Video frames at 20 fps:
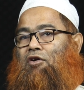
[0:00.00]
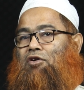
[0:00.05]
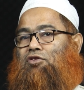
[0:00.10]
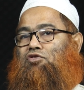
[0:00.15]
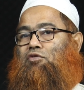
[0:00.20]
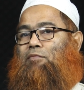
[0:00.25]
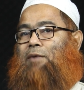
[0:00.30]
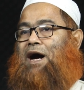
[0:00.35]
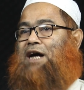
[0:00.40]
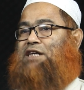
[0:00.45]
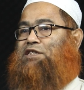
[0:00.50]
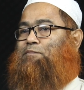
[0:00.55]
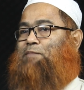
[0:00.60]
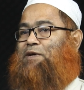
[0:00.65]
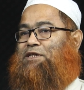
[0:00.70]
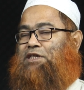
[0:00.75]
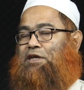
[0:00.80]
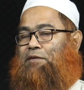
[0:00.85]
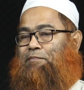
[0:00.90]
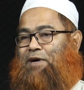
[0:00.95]
অথবা
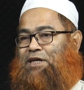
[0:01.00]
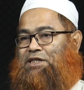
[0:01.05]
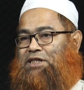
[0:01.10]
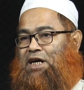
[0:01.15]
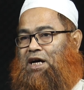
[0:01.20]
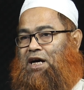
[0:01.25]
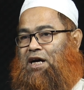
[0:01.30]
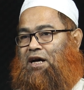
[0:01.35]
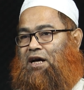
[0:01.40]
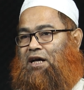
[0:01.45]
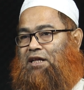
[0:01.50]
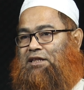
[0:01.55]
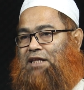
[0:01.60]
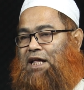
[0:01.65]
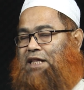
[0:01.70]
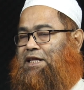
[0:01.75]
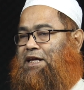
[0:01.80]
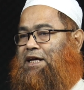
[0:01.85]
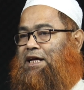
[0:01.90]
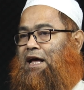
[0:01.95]
আশপাশের বাসা
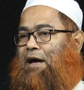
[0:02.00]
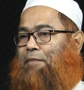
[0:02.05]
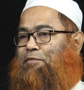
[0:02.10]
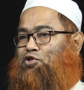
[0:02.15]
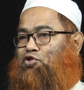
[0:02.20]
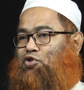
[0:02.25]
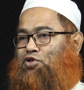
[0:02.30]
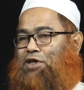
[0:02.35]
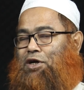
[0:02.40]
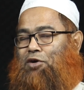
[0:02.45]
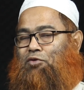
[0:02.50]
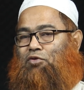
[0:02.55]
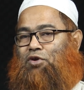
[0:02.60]
তাদেরকে আমি সজাগ